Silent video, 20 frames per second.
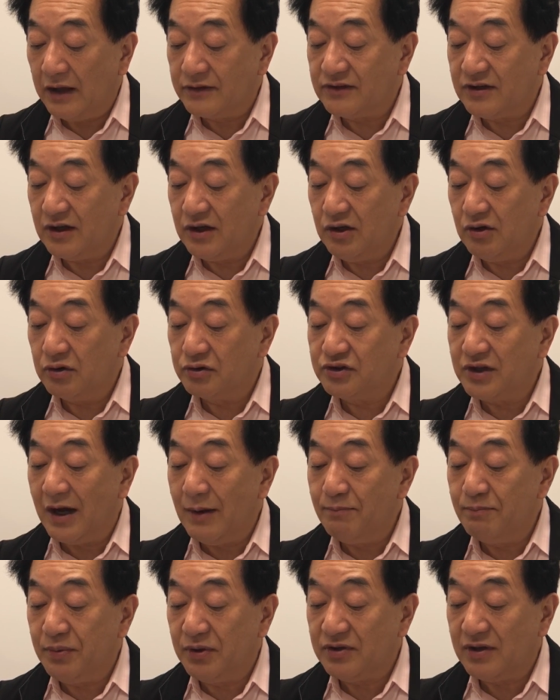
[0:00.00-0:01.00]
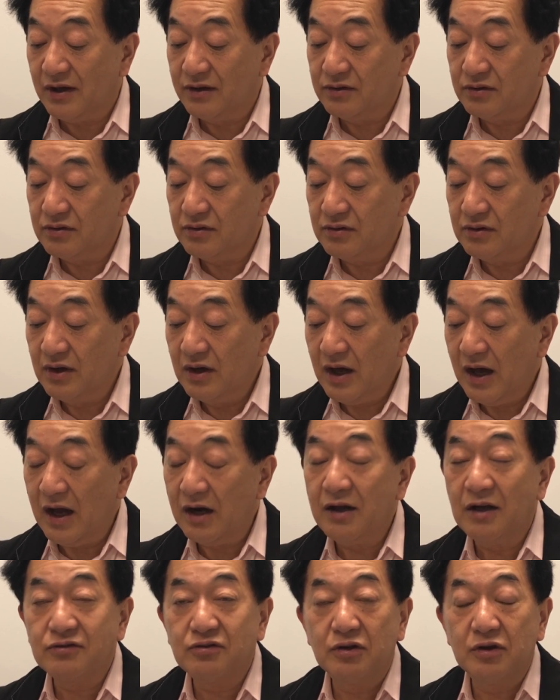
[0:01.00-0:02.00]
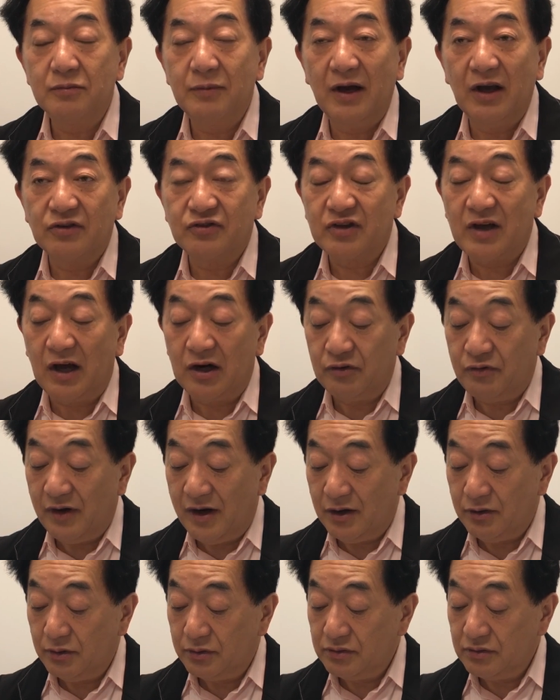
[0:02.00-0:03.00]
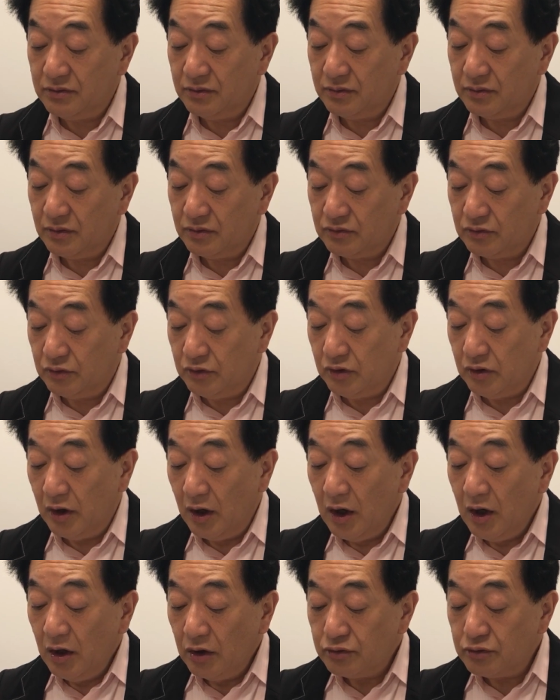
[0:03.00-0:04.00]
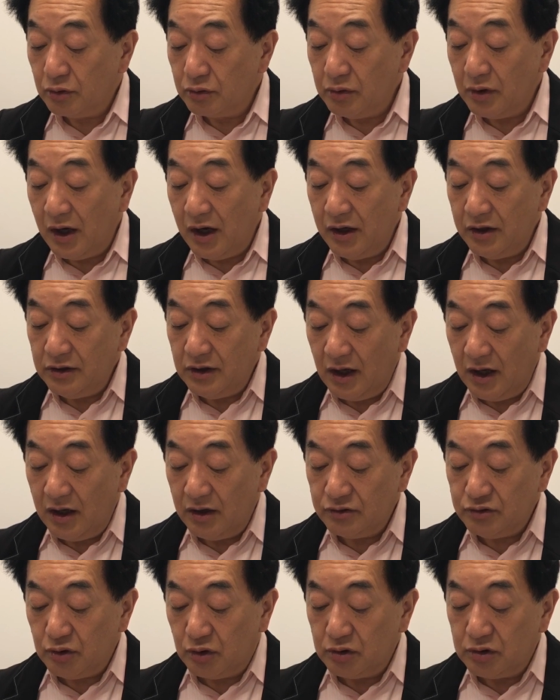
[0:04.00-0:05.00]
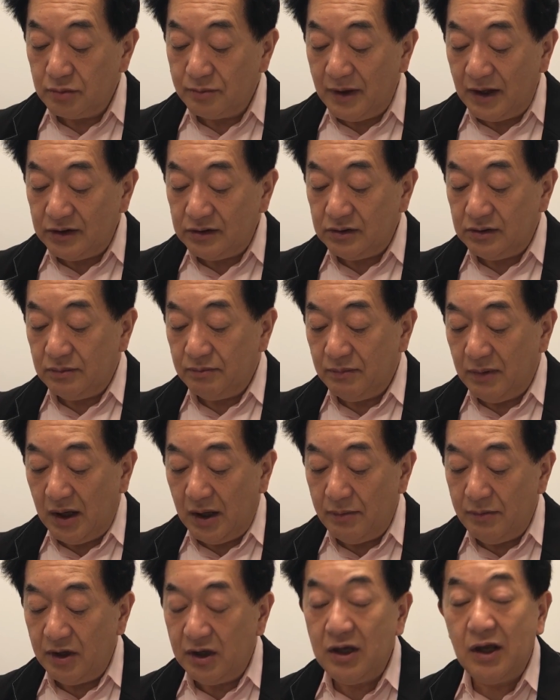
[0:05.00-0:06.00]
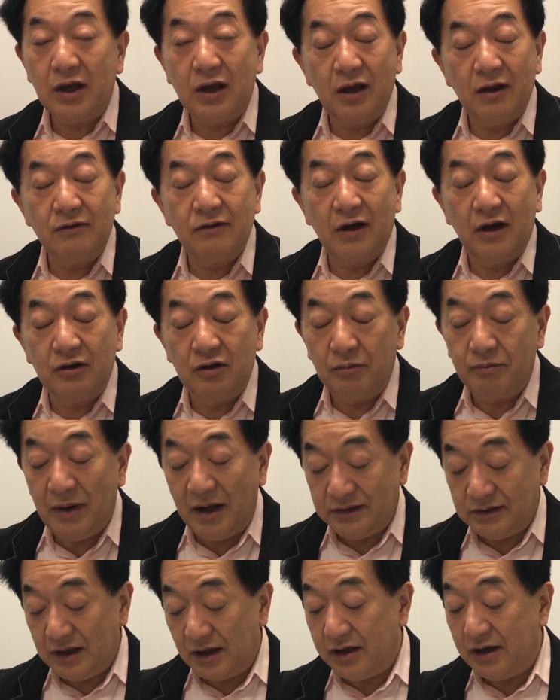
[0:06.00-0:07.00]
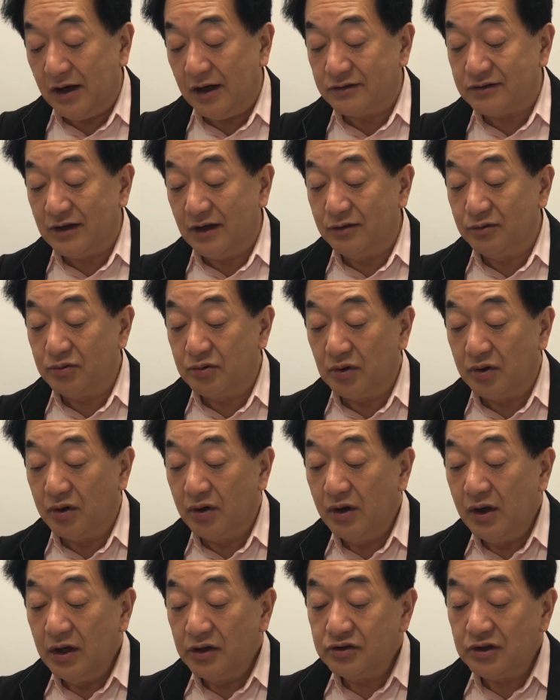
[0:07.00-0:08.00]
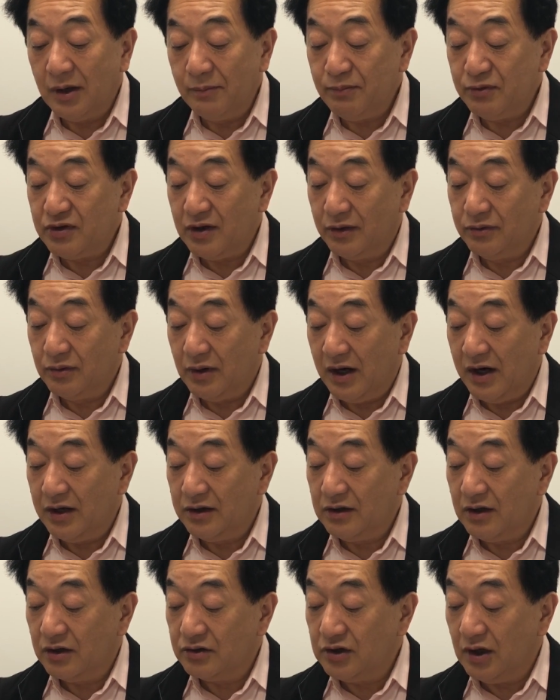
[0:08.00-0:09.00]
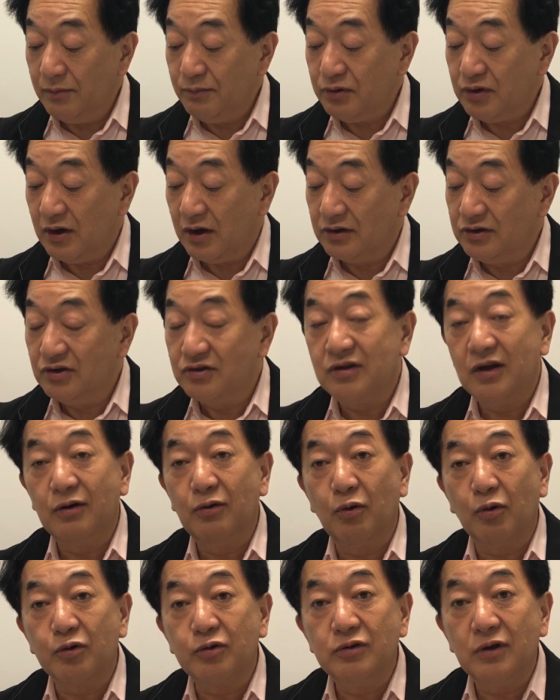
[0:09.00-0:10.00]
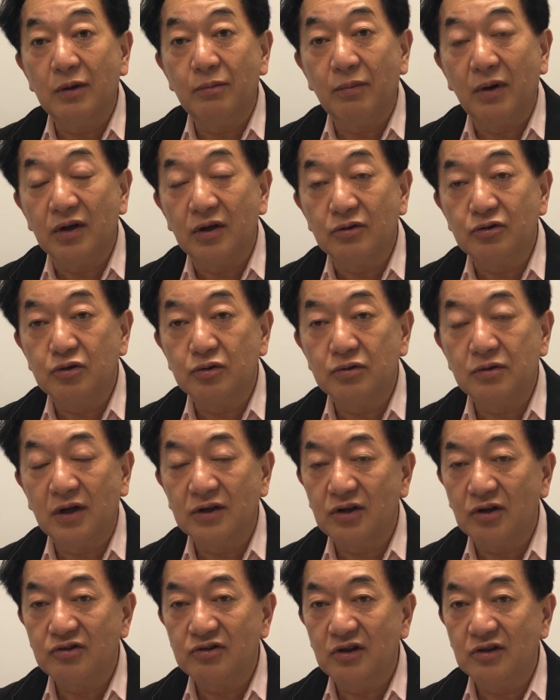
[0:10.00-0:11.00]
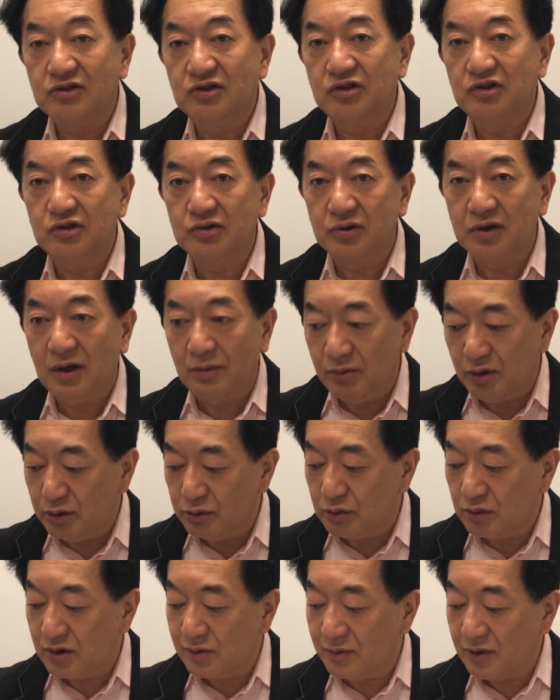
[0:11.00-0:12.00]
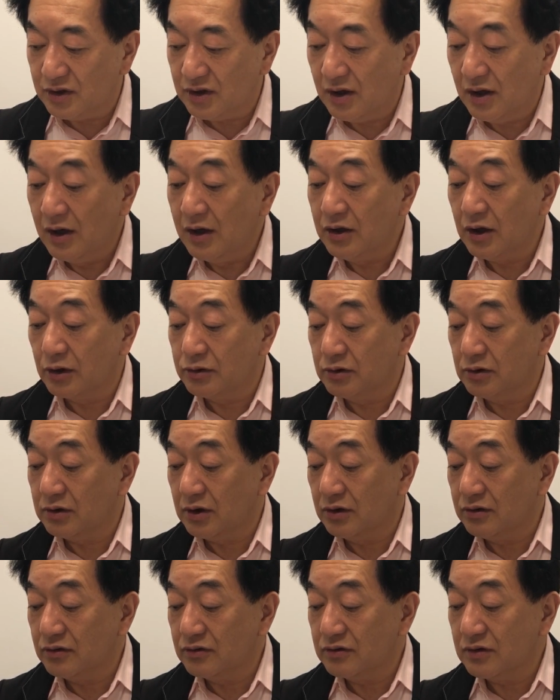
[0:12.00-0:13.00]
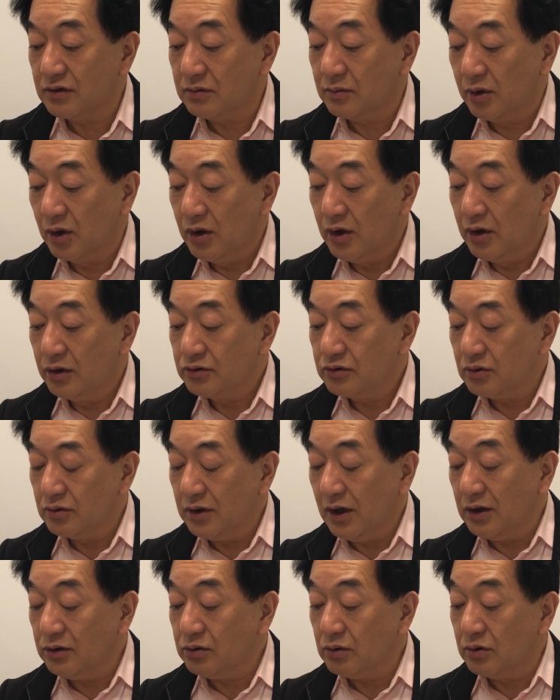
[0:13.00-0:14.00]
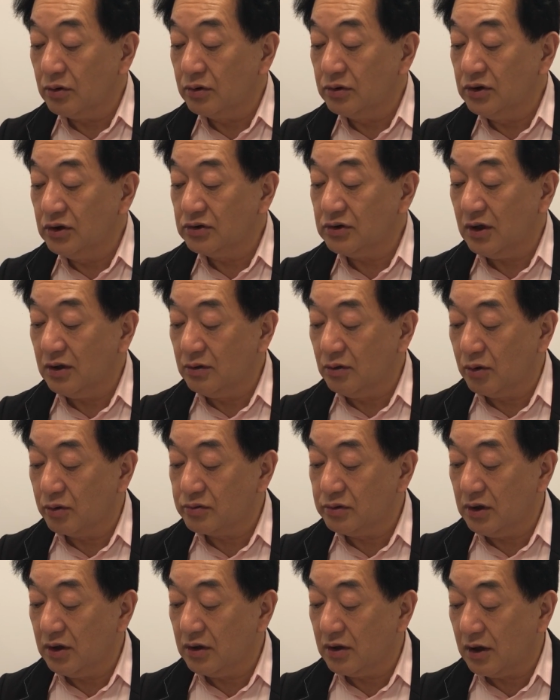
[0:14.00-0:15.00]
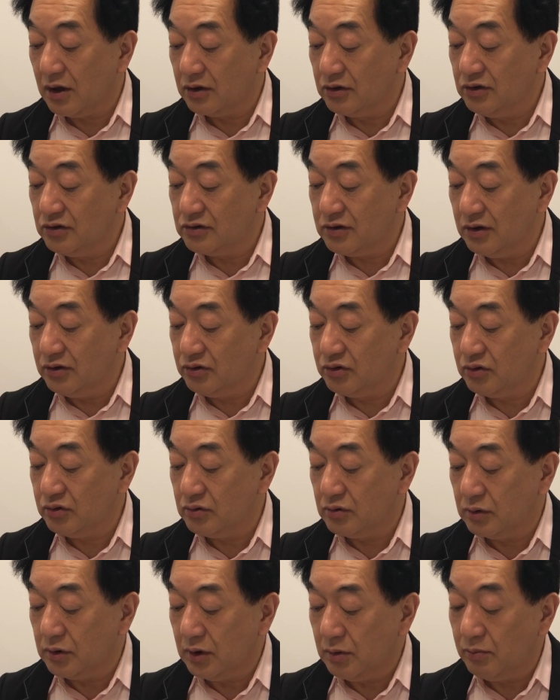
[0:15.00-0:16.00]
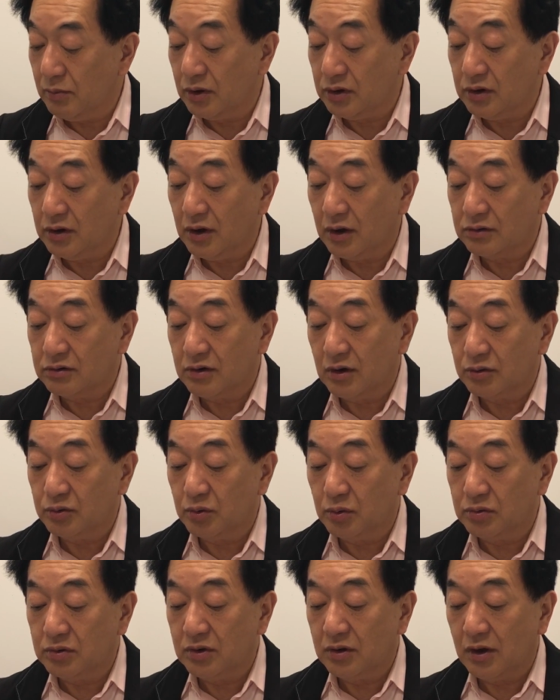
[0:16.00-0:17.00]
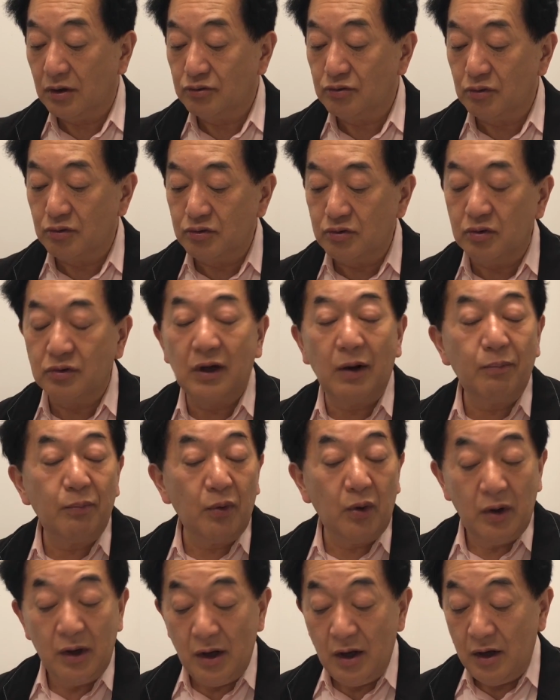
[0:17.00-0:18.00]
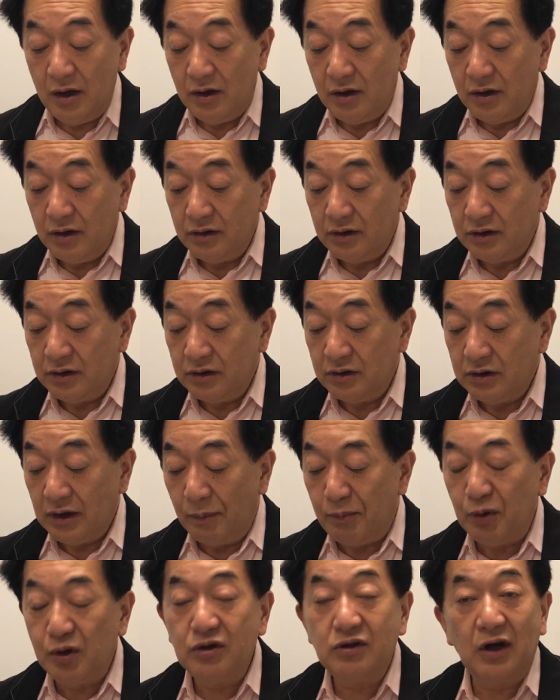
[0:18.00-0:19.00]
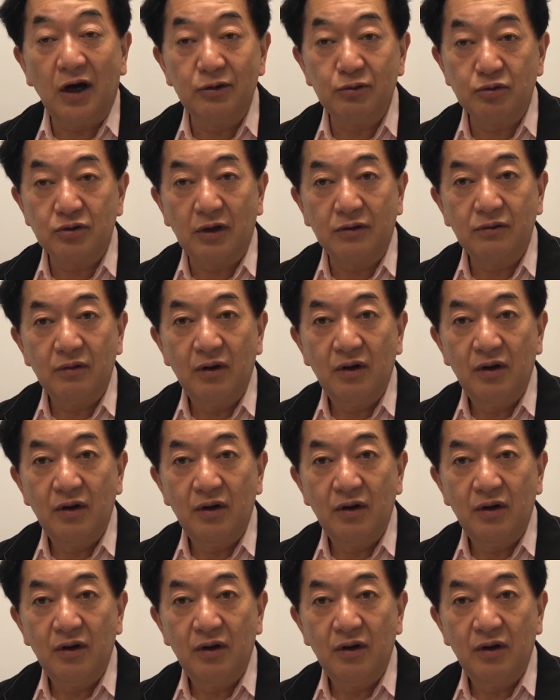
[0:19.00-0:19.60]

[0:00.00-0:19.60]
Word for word: ツェリオ・チャンピさんっていうあるいはその前はスカルファーノっていうしその間ちょうどママ現在のマッタレラさんとチャンピさんの間チャンピさんが2006年までちょうど私が知事を辞める時までやってたんですけどその後2006年から2015年までやった人ってのはジョルジョナポ・ナポリターノさん